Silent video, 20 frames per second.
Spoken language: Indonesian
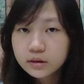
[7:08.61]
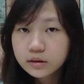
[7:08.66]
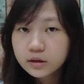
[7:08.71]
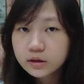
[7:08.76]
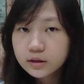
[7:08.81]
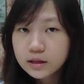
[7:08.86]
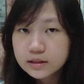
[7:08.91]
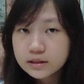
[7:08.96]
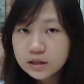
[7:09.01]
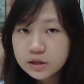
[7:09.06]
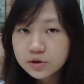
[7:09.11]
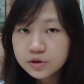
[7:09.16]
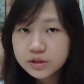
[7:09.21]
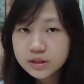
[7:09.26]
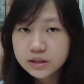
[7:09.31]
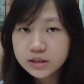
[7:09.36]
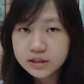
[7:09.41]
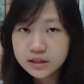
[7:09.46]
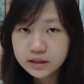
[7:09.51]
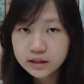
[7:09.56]
Dinasti
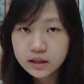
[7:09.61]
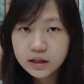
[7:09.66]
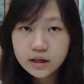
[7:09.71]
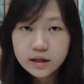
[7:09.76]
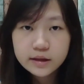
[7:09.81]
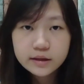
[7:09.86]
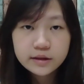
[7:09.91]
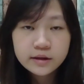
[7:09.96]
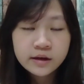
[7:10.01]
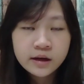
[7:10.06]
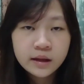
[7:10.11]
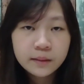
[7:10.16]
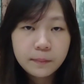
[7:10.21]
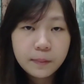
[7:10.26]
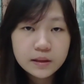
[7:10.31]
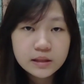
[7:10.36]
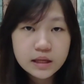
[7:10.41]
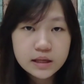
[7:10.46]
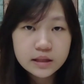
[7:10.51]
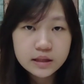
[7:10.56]
Yurchenjin dengan
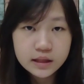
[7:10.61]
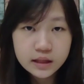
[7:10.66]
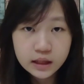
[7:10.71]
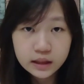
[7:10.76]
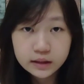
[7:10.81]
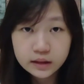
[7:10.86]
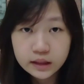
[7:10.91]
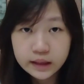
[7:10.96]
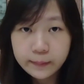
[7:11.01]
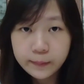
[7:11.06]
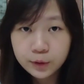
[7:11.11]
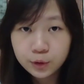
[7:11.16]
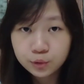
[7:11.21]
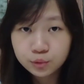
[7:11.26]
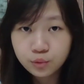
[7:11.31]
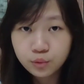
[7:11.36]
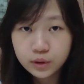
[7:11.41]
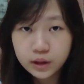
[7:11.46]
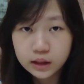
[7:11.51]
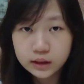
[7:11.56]
percaya diri telah
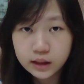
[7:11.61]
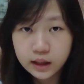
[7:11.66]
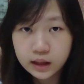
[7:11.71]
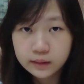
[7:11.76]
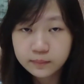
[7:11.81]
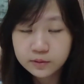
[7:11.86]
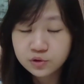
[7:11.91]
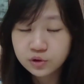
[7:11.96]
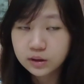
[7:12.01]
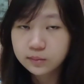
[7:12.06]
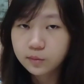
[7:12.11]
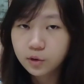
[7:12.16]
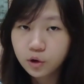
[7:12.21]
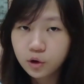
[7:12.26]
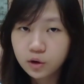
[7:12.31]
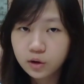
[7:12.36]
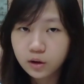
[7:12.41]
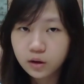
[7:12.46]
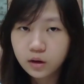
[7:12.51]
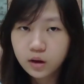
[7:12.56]
menunggu kedatangan pasukan
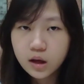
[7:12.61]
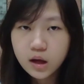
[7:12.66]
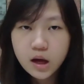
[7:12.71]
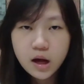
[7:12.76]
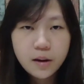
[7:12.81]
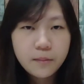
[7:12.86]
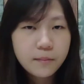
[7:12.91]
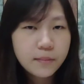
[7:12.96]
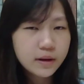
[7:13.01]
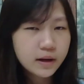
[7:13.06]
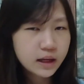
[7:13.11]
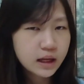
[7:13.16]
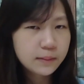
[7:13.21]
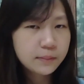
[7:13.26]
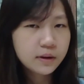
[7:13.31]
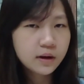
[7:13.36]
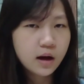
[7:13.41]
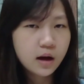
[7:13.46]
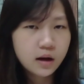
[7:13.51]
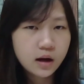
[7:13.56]
Mongol. Mereka
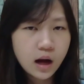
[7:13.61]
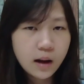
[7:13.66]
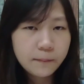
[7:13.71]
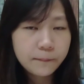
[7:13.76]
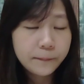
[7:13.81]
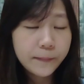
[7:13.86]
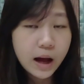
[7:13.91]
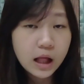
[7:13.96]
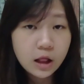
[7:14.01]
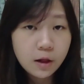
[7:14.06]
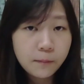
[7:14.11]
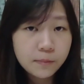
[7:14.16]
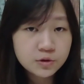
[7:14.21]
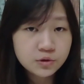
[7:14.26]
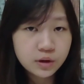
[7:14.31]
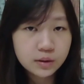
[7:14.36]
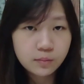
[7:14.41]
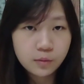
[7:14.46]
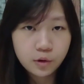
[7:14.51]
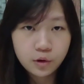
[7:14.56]
menganggap kalau
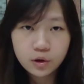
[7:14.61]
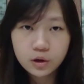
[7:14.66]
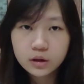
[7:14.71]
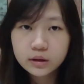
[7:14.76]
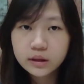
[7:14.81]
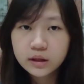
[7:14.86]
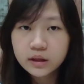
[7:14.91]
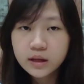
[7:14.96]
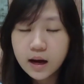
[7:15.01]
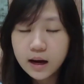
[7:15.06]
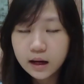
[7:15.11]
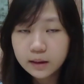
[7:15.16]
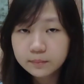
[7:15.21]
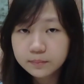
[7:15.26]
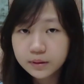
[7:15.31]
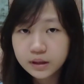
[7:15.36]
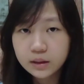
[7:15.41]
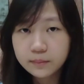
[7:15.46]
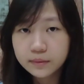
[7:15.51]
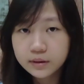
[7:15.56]
pasukan Mongol tidak akan
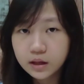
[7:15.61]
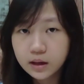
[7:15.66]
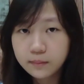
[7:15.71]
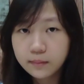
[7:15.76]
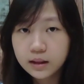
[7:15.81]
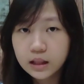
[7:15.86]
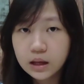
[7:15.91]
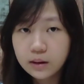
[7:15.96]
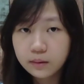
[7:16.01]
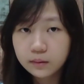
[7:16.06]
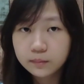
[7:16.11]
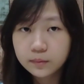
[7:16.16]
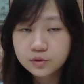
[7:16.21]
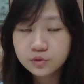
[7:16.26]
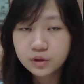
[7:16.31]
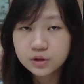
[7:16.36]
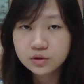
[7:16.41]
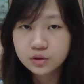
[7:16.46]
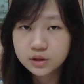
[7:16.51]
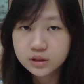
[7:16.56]
pernah menang melawan
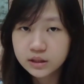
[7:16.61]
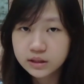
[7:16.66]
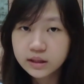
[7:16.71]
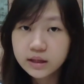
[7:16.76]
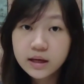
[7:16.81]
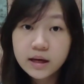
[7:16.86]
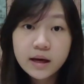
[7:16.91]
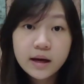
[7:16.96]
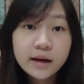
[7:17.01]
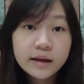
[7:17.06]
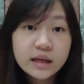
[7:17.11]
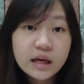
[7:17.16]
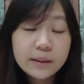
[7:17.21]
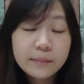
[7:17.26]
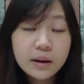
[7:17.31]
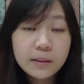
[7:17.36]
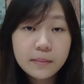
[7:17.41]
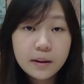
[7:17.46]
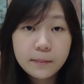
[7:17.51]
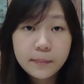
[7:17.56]
pasukan Jurchen yang
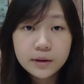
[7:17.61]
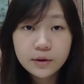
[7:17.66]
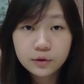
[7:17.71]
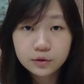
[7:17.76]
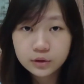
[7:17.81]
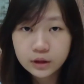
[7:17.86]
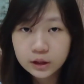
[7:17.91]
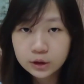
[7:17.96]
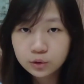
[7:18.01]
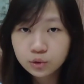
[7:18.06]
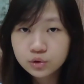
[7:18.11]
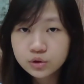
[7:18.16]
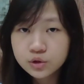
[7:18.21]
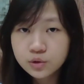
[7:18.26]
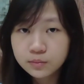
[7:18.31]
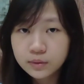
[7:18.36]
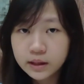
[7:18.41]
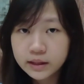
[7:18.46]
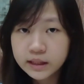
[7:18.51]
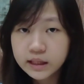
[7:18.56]
memang pada waktu itu
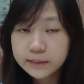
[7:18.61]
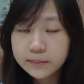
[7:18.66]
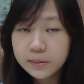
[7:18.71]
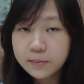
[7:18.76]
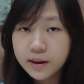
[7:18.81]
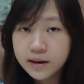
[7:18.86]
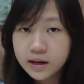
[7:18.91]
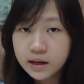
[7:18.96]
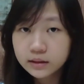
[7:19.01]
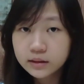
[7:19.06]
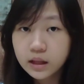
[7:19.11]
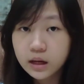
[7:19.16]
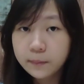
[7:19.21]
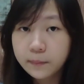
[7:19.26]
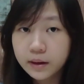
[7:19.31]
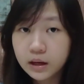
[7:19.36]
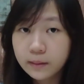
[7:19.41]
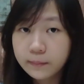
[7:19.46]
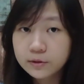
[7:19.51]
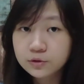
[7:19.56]
jumlahnya lebih banyak
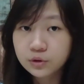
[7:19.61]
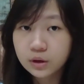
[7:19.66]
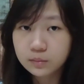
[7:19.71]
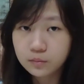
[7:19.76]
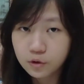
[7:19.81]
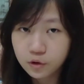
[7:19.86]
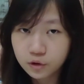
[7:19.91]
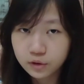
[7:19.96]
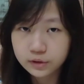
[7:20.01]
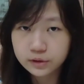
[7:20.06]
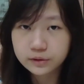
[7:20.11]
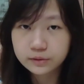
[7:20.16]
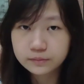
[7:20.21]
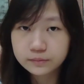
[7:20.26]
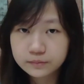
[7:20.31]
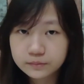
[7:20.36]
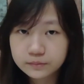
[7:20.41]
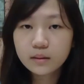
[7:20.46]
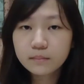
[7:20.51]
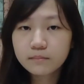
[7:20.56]
daripada pasukan Mongol.
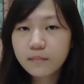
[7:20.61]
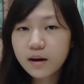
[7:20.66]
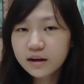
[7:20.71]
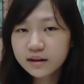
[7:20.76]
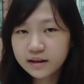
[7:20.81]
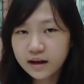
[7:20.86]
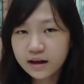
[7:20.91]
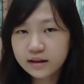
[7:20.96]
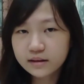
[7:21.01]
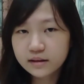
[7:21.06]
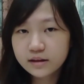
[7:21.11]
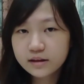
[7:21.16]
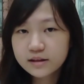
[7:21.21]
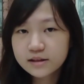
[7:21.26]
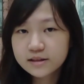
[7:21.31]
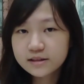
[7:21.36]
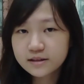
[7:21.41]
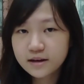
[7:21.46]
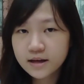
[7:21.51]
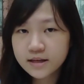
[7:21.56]
Bahkan,
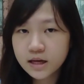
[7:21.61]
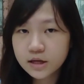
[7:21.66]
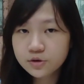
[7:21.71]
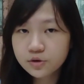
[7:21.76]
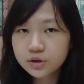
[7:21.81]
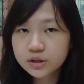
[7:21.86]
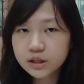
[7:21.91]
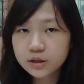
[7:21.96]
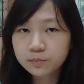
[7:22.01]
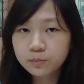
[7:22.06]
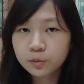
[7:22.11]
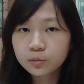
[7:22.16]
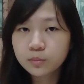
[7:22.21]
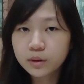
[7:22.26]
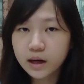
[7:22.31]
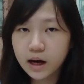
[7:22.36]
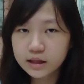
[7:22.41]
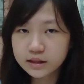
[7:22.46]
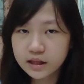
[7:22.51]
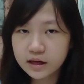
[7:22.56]
Raja Jurchen pun
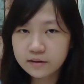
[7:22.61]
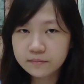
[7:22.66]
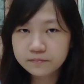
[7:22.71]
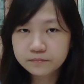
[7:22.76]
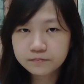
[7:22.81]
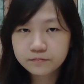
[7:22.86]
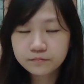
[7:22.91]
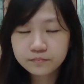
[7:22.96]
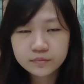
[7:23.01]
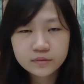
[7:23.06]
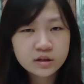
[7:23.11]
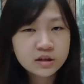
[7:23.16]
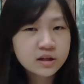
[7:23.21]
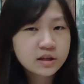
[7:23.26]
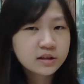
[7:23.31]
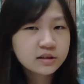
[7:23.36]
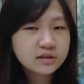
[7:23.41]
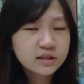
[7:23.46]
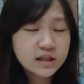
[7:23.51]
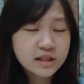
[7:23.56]
berkata,
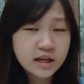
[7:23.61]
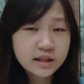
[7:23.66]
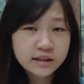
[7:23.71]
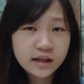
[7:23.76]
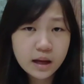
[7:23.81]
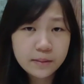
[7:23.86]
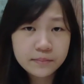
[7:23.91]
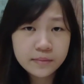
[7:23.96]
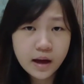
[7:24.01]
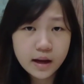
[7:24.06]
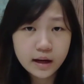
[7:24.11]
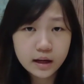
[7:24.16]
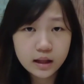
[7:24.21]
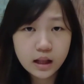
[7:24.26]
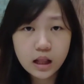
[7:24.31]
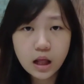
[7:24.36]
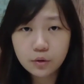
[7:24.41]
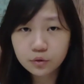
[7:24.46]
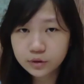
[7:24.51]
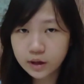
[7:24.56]
Kerajaan kami
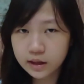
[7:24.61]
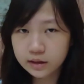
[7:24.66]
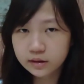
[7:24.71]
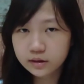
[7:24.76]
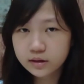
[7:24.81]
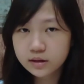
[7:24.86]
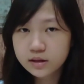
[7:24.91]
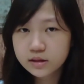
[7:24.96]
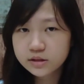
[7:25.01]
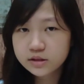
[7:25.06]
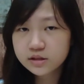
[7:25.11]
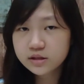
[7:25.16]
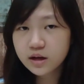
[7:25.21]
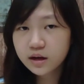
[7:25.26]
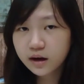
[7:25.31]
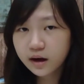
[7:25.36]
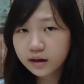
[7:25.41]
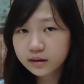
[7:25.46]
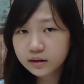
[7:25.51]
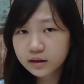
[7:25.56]
adalah lautan,
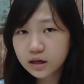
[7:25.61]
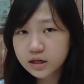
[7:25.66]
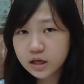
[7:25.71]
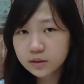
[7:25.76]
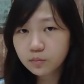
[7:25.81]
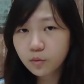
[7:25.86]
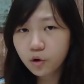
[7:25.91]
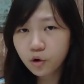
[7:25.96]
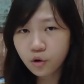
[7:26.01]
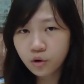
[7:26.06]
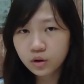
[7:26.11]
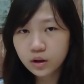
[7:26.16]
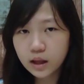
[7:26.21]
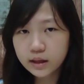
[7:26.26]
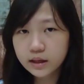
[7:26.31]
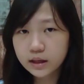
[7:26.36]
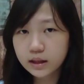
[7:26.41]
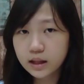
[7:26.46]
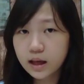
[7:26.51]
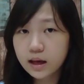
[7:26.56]
sedangkan kerajaan Mongol
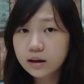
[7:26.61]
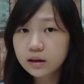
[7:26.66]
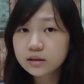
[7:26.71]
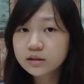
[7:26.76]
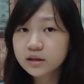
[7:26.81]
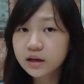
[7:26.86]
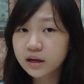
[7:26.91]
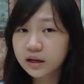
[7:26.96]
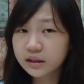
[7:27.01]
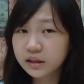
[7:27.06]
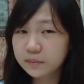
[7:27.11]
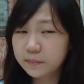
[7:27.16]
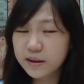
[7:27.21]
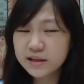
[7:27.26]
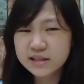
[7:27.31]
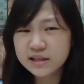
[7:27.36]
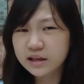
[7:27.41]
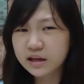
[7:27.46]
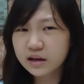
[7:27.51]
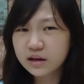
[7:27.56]
adalah segelintir
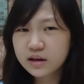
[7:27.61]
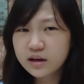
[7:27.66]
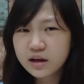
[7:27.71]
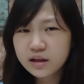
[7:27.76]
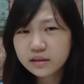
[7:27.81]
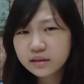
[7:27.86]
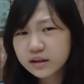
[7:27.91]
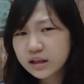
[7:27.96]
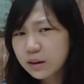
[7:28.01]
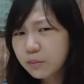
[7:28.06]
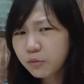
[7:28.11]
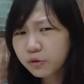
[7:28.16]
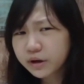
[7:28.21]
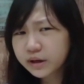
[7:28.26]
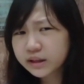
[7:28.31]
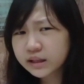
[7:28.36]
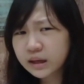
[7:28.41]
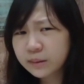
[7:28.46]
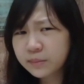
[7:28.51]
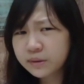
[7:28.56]
pasir. Tidak
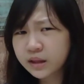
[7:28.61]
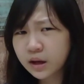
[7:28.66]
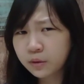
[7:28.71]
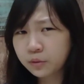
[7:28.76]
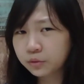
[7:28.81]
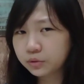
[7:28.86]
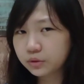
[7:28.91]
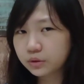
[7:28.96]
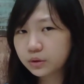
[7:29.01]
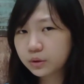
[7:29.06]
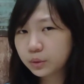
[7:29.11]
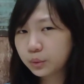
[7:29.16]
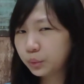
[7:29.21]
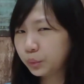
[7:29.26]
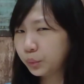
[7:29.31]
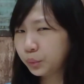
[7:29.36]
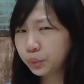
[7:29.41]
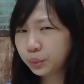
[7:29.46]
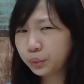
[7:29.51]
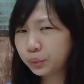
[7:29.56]
mungkin kami takut.
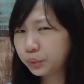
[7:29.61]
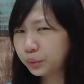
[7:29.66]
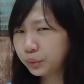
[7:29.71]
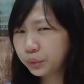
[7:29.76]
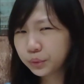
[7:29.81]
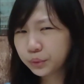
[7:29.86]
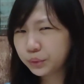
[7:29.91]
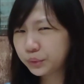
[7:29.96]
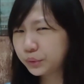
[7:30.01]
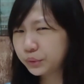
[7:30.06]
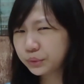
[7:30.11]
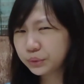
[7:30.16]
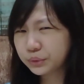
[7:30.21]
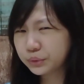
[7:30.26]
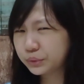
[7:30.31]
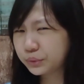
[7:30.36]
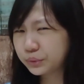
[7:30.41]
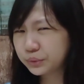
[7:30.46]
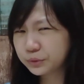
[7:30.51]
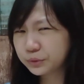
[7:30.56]
Uh.